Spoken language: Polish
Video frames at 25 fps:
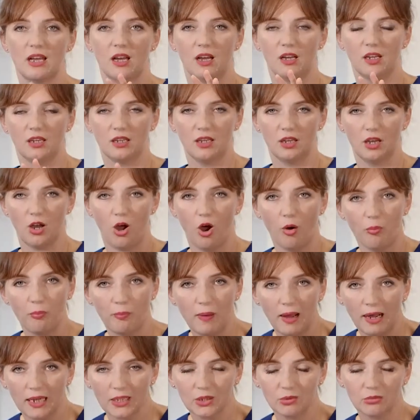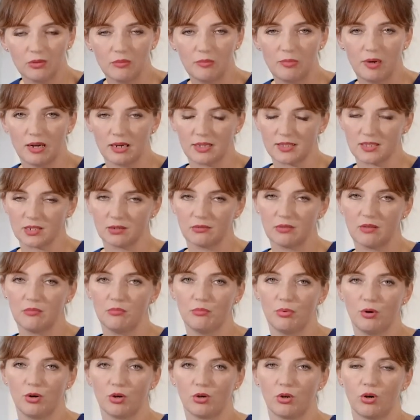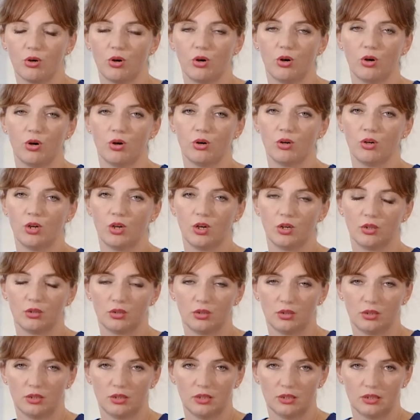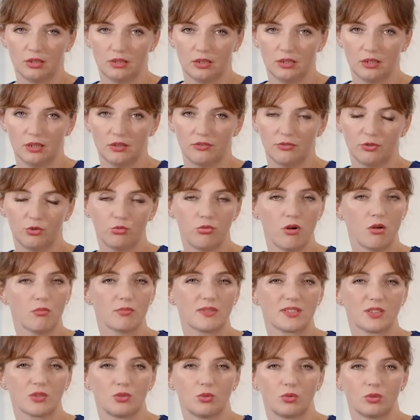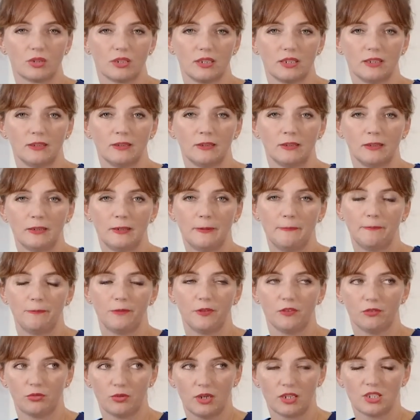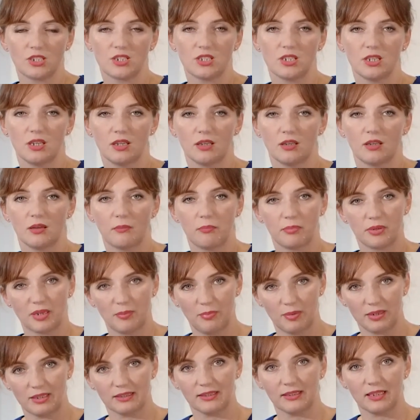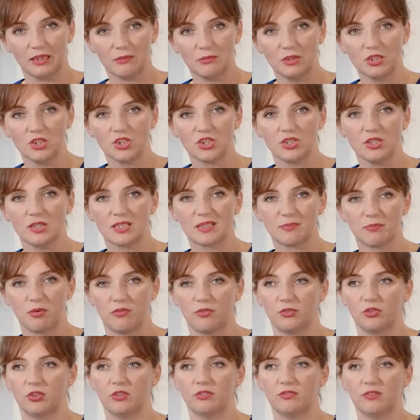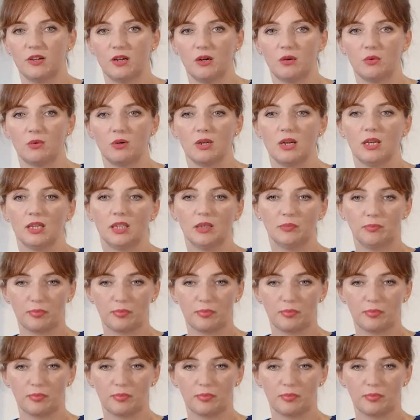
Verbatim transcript: e, opadły bardzo głęboko e, w głąb skóry właśnie preparat chemiczny spowodował i